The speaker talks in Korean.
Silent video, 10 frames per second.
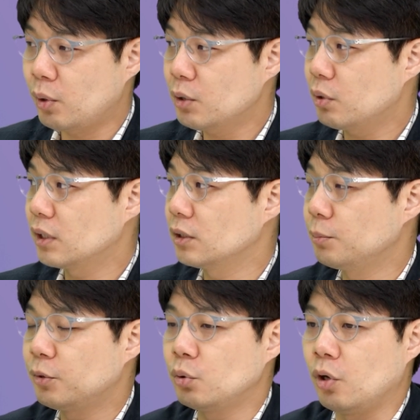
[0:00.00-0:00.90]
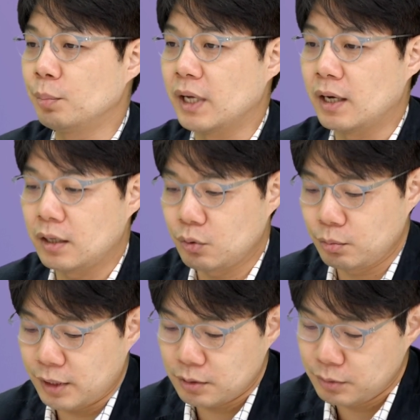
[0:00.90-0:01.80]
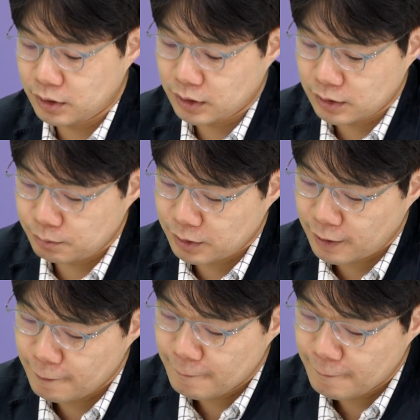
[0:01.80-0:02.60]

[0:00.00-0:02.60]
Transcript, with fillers: 활용하실 필요는 없다라고 말씀드리겠습니다.